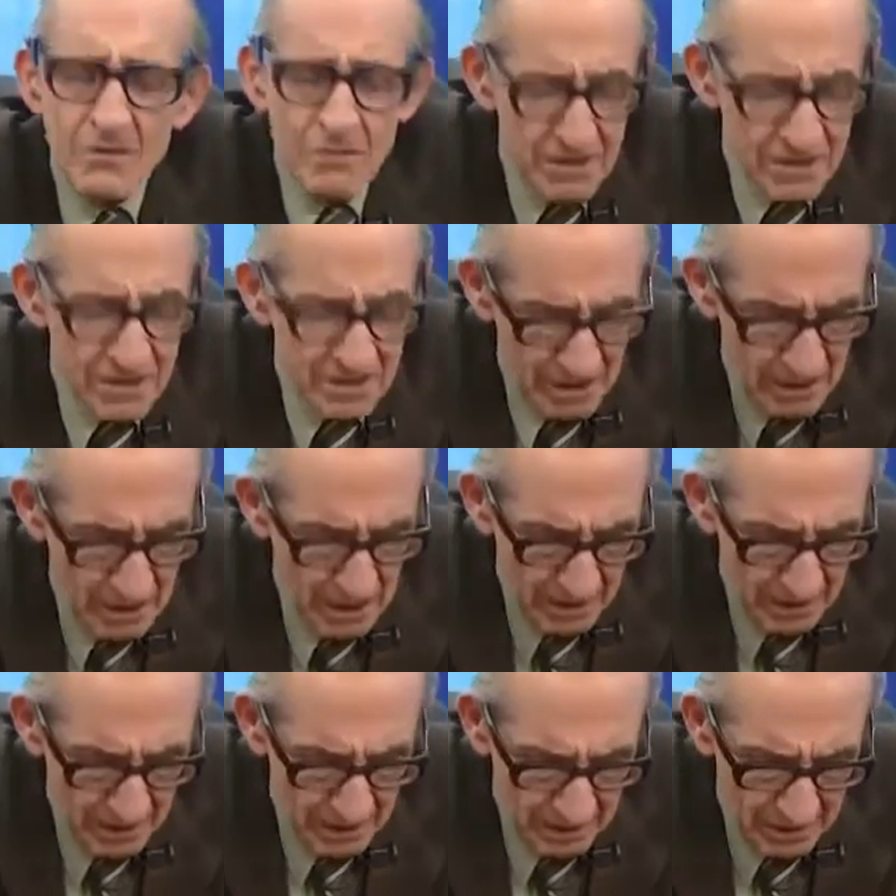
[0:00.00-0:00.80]
Hoy
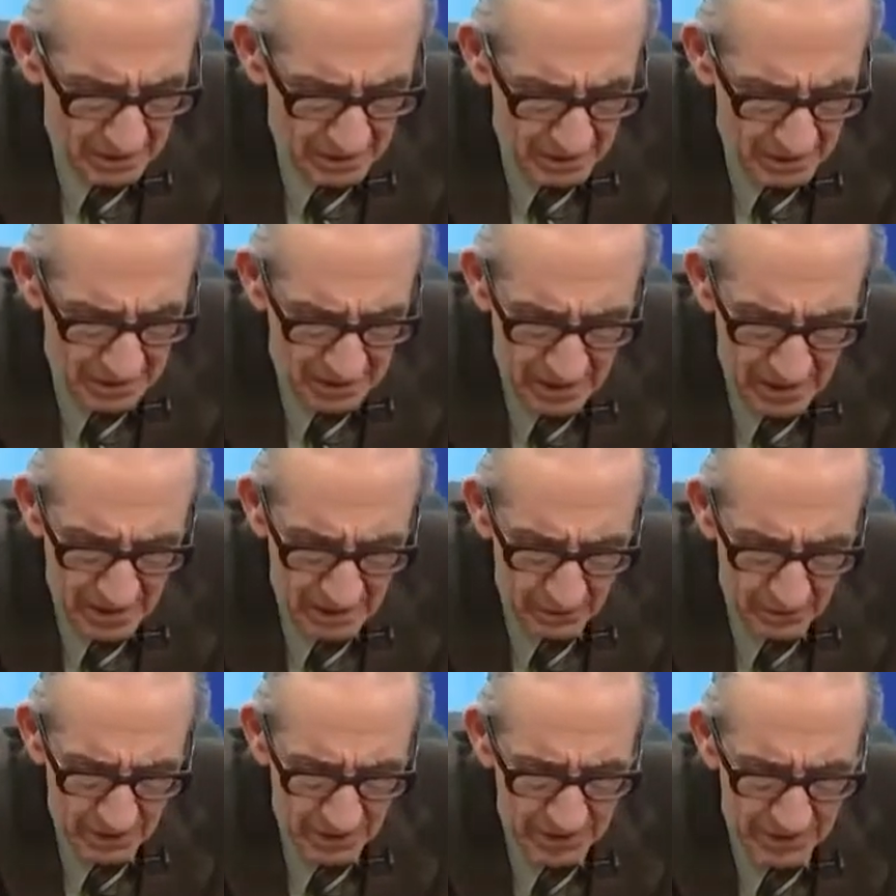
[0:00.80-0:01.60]
nuestra distinguida
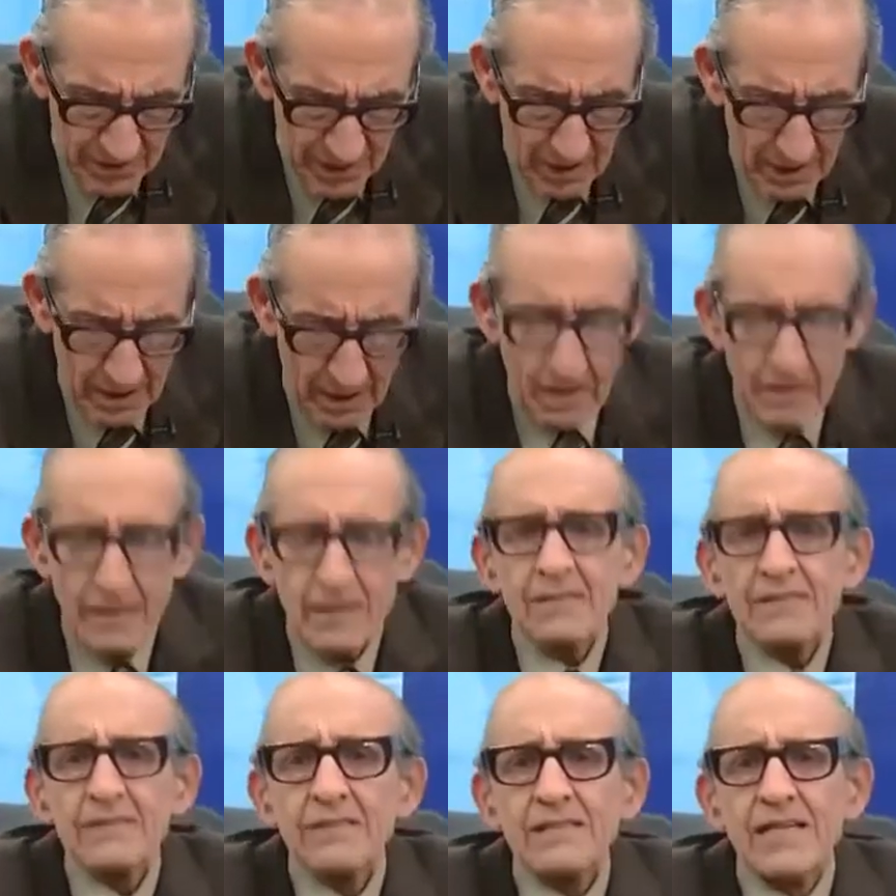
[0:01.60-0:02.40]
invitada
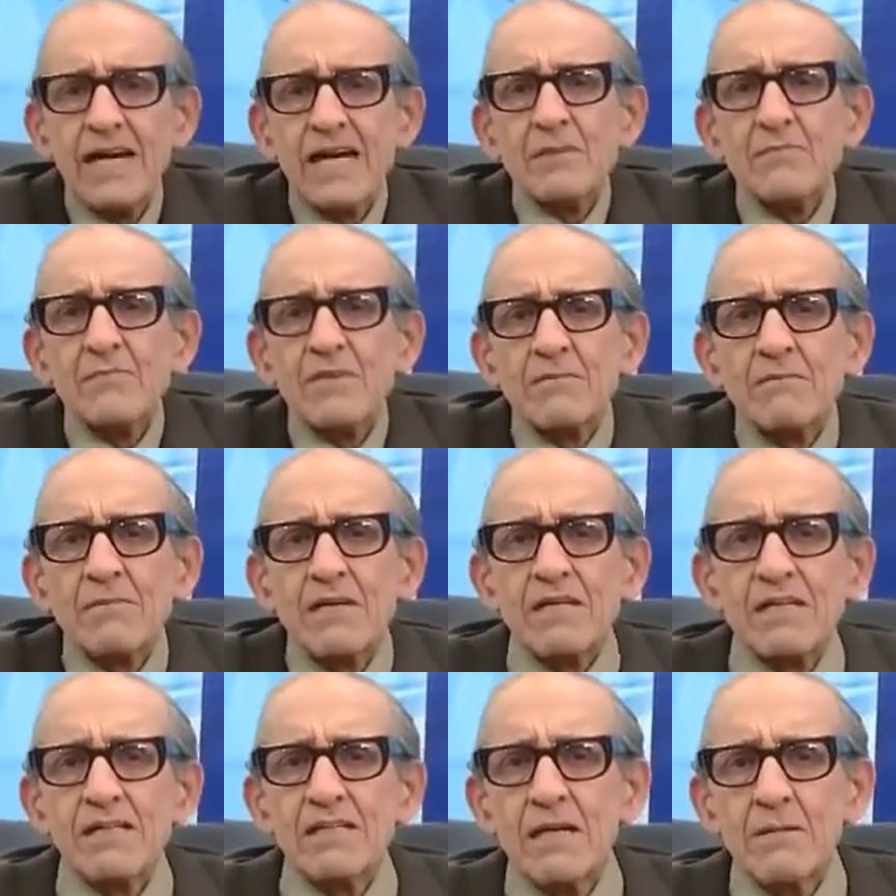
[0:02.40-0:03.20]
es Carmen
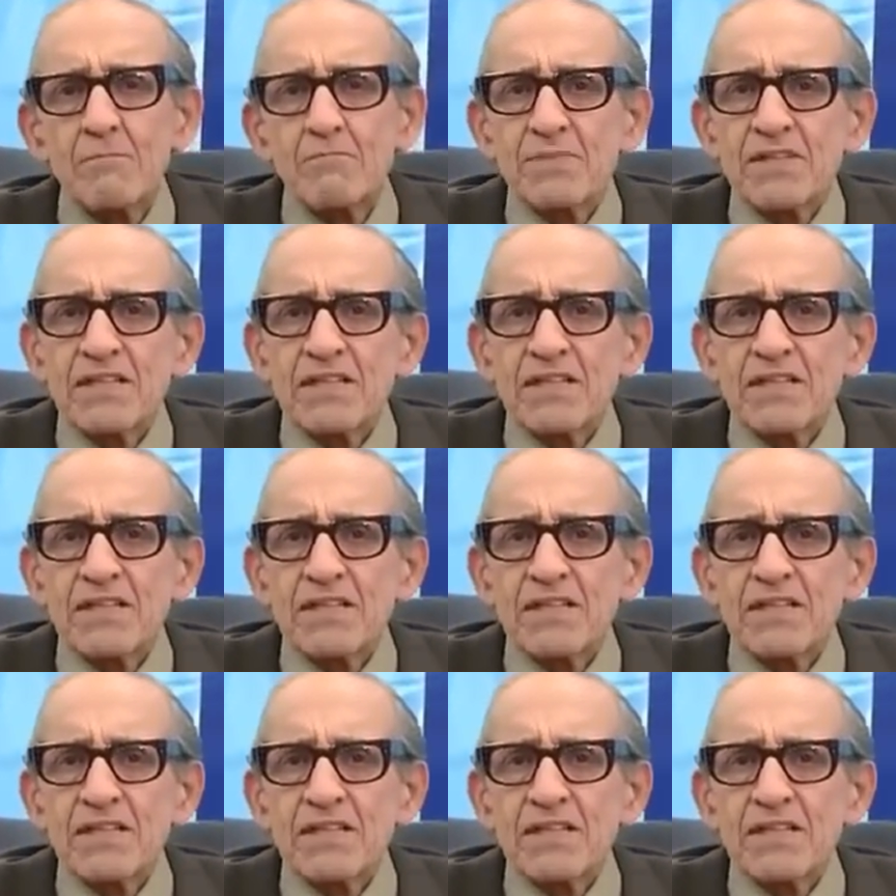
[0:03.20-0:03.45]
María